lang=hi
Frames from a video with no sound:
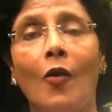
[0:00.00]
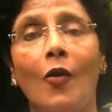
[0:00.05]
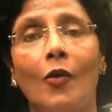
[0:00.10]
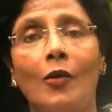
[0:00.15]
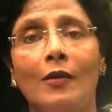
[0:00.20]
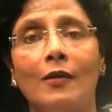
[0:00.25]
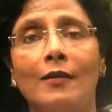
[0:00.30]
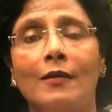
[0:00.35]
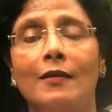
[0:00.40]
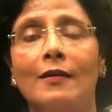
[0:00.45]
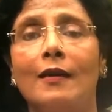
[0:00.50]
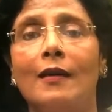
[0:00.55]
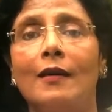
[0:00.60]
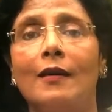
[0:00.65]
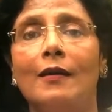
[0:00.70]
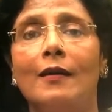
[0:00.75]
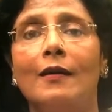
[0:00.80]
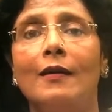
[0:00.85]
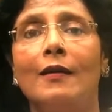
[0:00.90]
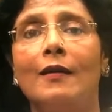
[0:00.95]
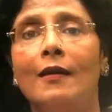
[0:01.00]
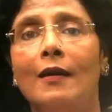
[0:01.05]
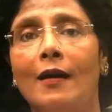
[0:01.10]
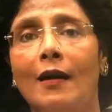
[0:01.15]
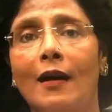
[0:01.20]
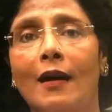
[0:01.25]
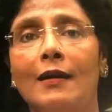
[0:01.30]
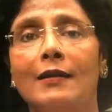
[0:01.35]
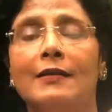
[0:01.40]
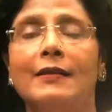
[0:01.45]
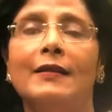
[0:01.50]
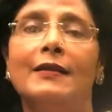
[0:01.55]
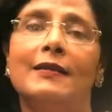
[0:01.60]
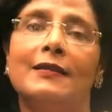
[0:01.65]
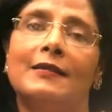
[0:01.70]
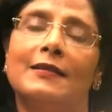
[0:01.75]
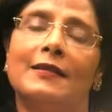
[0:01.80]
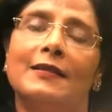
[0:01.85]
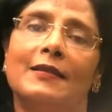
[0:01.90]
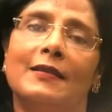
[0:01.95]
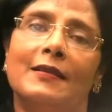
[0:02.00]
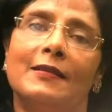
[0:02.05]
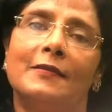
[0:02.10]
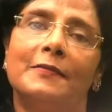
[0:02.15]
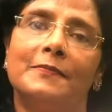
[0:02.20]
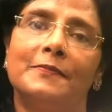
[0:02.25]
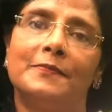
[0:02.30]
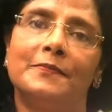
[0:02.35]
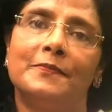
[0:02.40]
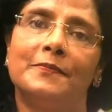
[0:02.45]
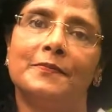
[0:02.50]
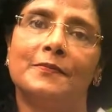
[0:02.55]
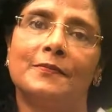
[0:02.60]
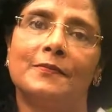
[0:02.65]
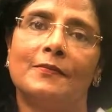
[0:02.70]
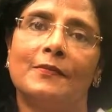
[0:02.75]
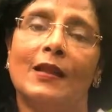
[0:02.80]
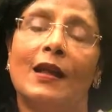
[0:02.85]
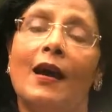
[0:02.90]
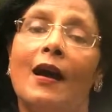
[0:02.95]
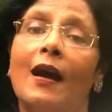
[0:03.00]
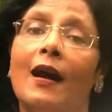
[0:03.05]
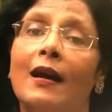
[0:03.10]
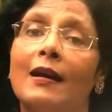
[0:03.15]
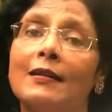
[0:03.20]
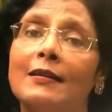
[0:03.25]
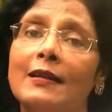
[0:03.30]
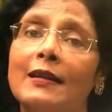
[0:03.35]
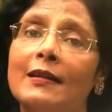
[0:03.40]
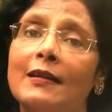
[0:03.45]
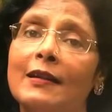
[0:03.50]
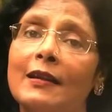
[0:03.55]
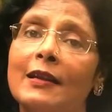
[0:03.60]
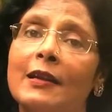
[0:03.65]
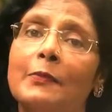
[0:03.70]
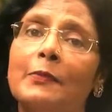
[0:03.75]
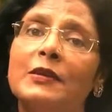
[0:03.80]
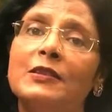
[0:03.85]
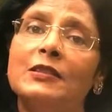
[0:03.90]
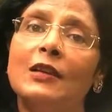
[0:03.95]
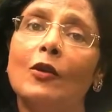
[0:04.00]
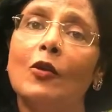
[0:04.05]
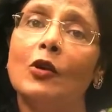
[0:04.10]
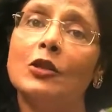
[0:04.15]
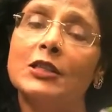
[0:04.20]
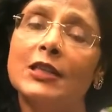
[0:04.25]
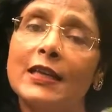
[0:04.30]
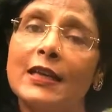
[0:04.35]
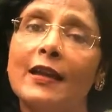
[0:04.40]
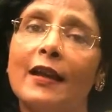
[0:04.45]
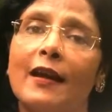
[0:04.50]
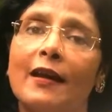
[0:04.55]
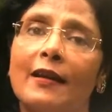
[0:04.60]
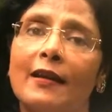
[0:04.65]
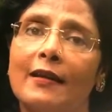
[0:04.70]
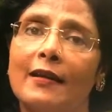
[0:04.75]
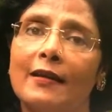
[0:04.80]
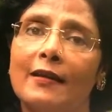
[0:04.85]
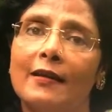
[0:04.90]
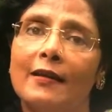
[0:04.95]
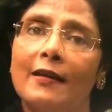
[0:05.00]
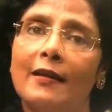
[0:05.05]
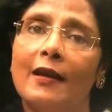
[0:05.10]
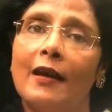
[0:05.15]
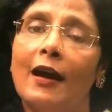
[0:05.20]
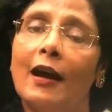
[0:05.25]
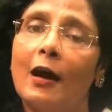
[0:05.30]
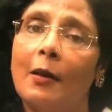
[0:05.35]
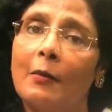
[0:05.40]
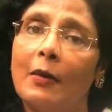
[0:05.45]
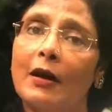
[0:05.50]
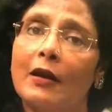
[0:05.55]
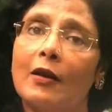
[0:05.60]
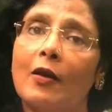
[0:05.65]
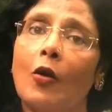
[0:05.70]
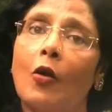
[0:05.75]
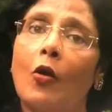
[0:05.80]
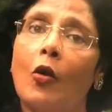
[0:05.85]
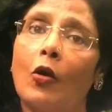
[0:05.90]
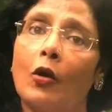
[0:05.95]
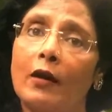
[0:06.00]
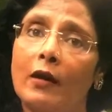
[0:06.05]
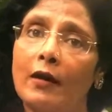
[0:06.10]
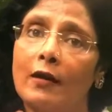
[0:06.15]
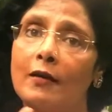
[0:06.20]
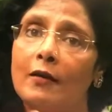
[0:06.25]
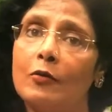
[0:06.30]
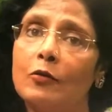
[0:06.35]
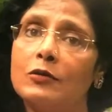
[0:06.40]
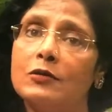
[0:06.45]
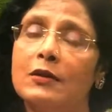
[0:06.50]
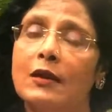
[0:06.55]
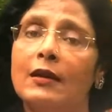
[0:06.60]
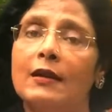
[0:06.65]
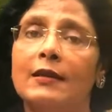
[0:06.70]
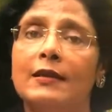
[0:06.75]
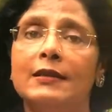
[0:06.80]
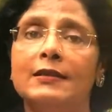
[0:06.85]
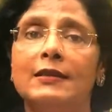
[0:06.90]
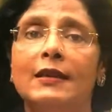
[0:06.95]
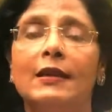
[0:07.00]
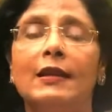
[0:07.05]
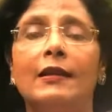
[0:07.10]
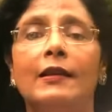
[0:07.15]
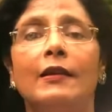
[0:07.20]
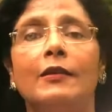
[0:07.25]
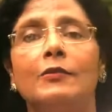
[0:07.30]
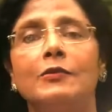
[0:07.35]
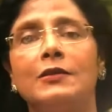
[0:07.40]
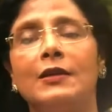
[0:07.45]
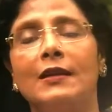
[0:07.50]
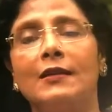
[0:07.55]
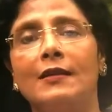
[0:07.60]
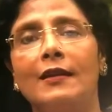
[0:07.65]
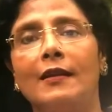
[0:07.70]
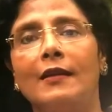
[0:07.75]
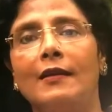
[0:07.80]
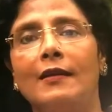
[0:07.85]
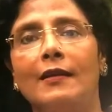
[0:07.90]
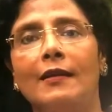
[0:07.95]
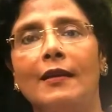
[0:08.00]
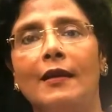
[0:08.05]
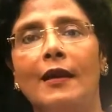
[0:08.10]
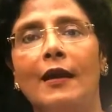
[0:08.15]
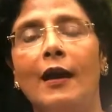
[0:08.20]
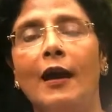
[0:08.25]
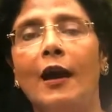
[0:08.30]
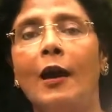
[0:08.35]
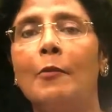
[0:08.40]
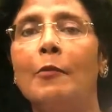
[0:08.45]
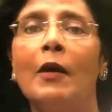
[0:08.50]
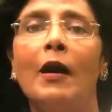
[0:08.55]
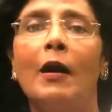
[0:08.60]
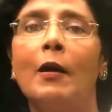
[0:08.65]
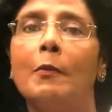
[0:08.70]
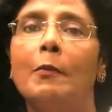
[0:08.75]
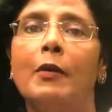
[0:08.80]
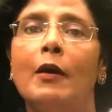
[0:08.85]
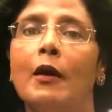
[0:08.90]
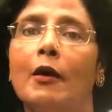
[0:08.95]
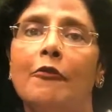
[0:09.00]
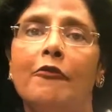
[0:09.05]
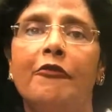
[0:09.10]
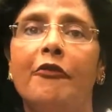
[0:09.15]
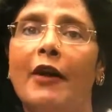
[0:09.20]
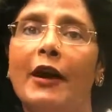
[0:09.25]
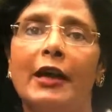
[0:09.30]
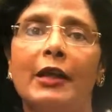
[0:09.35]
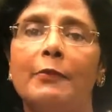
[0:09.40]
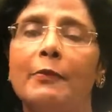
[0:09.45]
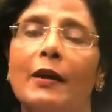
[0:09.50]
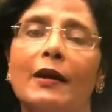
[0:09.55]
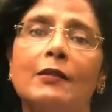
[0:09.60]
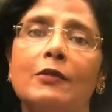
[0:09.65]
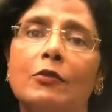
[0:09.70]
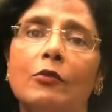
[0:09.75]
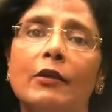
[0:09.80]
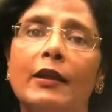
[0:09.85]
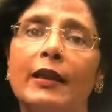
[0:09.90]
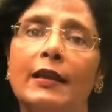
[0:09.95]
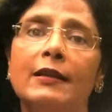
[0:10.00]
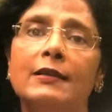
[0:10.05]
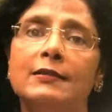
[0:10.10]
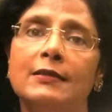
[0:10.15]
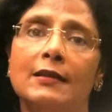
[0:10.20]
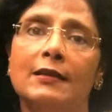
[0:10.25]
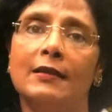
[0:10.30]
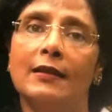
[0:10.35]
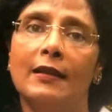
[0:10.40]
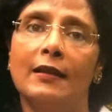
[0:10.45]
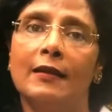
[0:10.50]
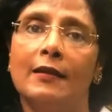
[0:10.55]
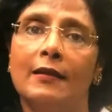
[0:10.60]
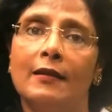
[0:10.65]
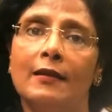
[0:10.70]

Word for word: और आरती करते थे आरती करने के पीछे लॉजिक क्या है हमारा और उस अग्नि से क्लियर हो जाता है हम अब फायर बात तो ले नहीं सकते